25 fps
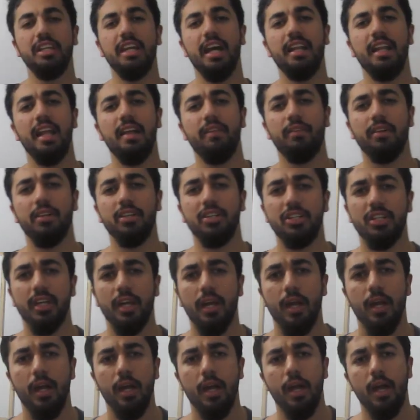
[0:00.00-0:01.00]
diyenler var
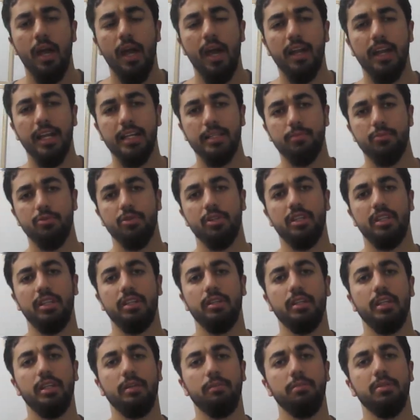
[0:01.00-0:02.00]
işte. Erasmus'a
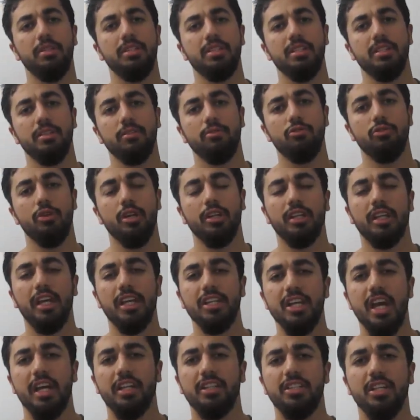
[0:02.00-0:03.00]
gitmişsin, sürekli
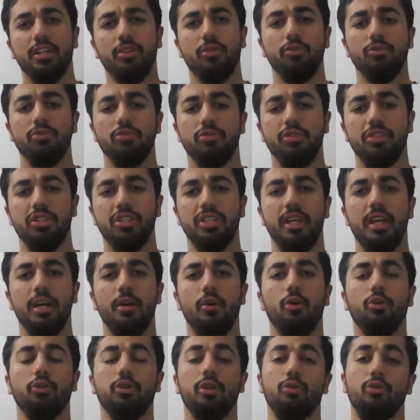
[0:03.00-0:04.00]
gece hayatı çekiyorsun işte,
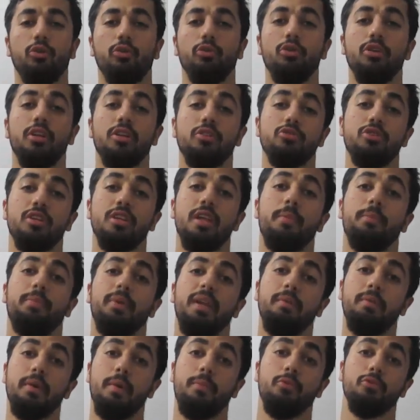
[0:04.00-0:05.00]
or, onlar üzerinden
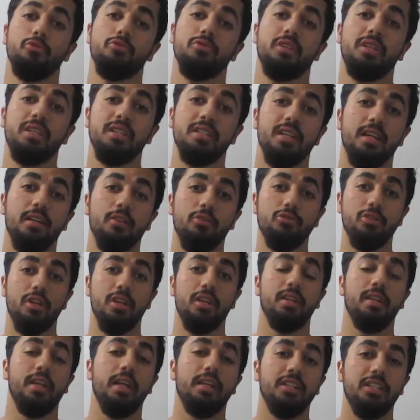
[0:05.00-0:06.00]
prim yapıyorsun, kızların
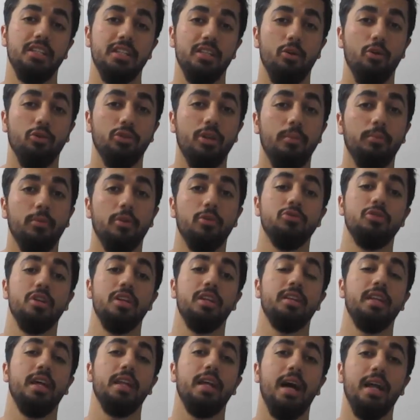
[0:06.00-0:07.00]
üzerinden işte, ortamlar
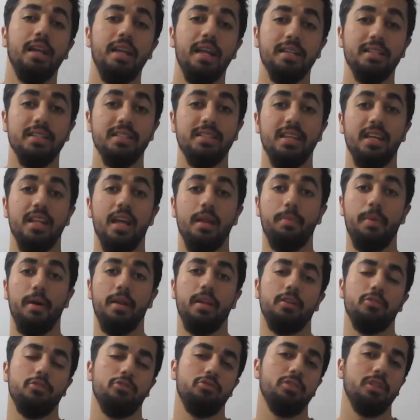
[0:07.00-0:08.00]
üzerinden ahlaksız şeyler
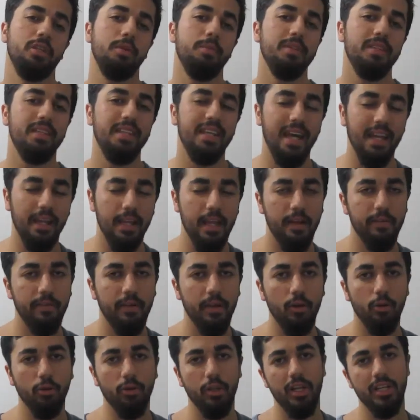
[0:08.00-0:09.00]
paylaşıyorsun gibi diyenler
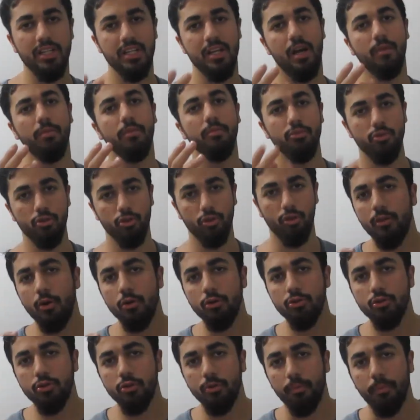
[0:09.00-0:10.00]
var. Onlara cevabım şu.
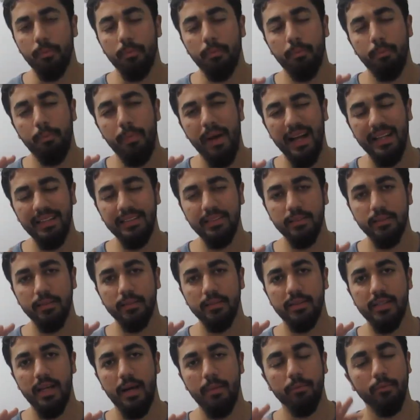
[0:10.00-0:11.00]
Dostum ben
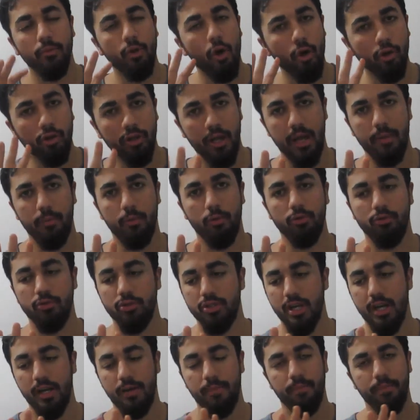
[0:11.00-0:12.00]
tam 4 ay
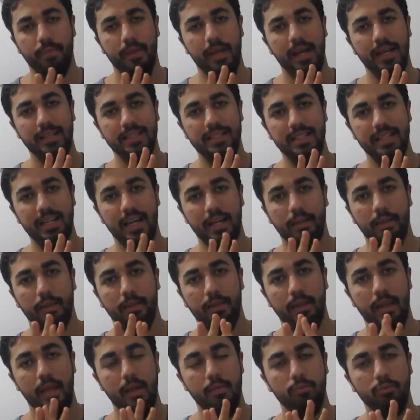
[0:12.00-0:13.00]
boyunca, Haziran,
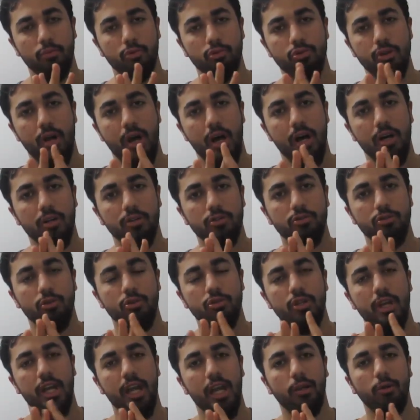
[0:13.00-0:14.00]
Temmuz,
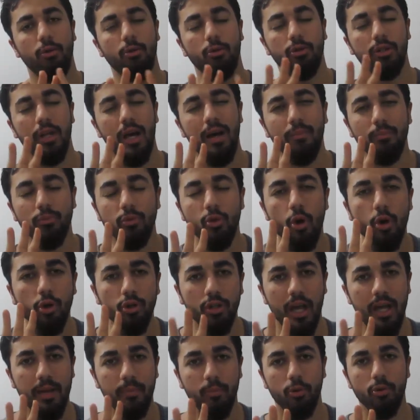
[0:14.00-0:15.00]
Ağustos, Eylül tam
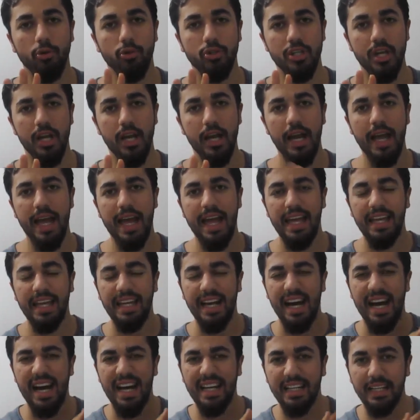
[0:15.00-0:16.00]
4 ay boyunca
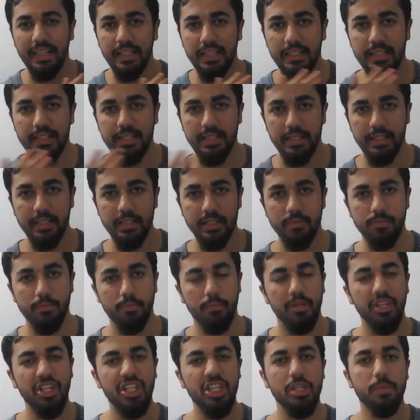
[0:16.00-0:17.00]
aralıksız
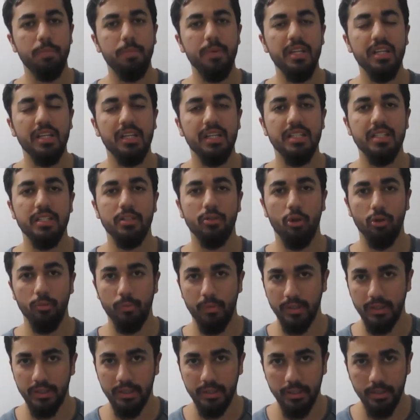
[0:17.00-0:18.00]
hiçbir kızın
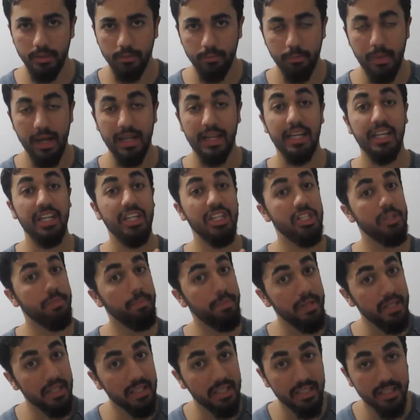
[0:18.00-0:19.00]
olmadığı, bak
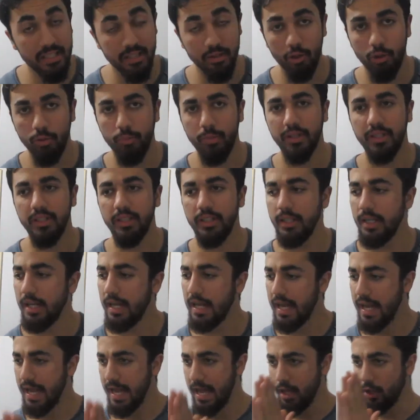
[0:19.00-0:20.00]
hiçbir kızın olmadığı
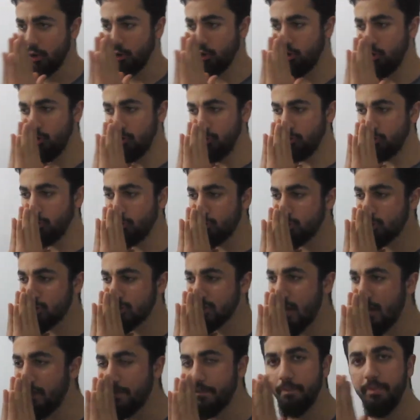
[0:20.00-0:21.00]
dümdüz
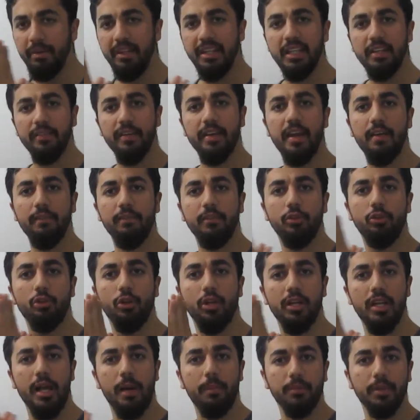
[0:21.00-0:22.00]
saf bilgi veren
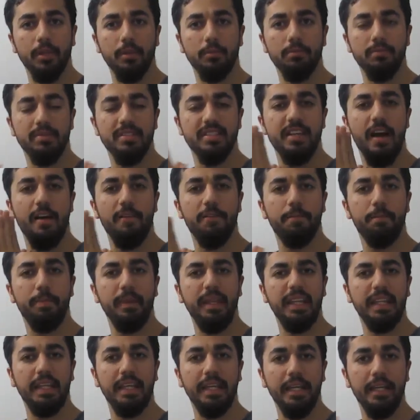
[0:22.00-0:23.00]
videolar yaptım. Saf
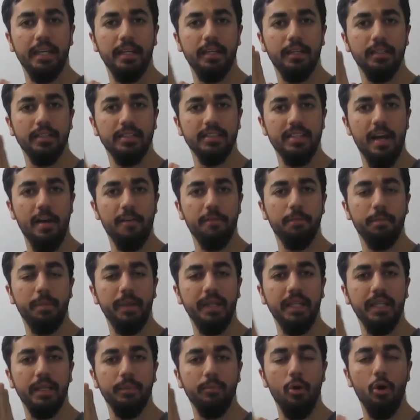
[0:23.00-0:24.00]
bilgi. Saf
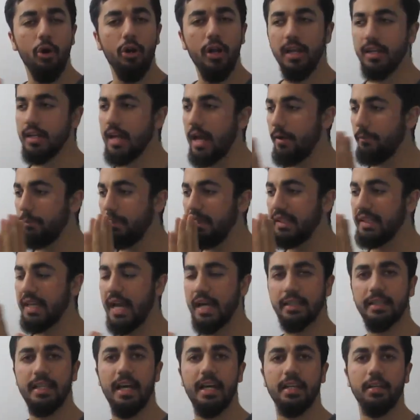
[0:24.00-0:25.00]
bilgi. Böyle bilgi
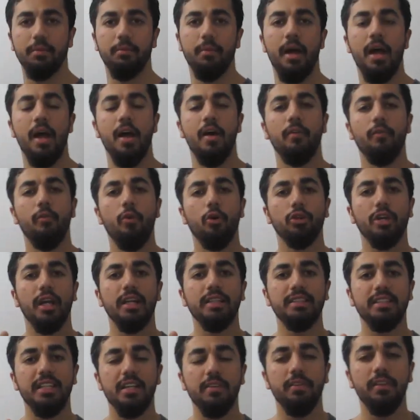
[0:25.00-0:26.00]
aktardım. Work
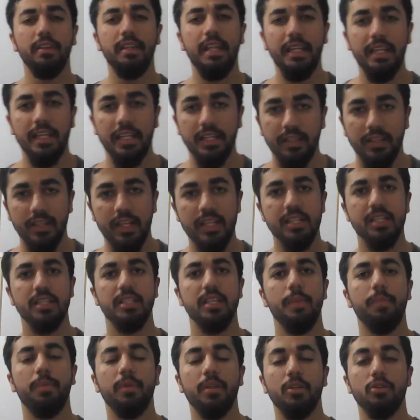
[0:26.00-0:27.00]
and travel nedir? Nasıl
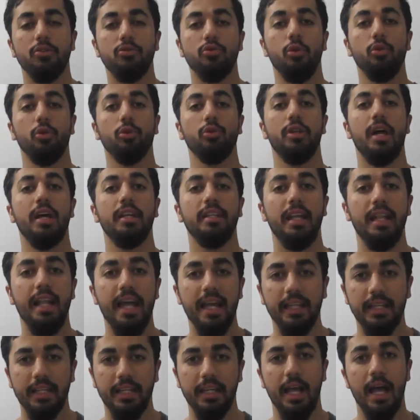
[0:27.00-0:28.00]
yapılır? Zorluklar
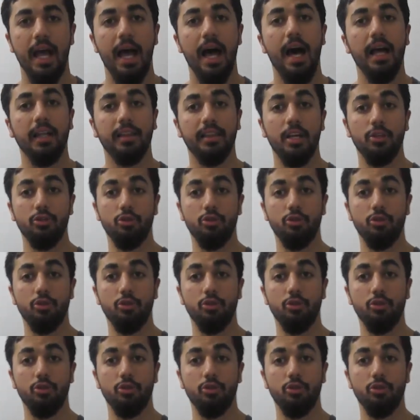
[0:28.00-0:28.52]
nelerdir? Hatta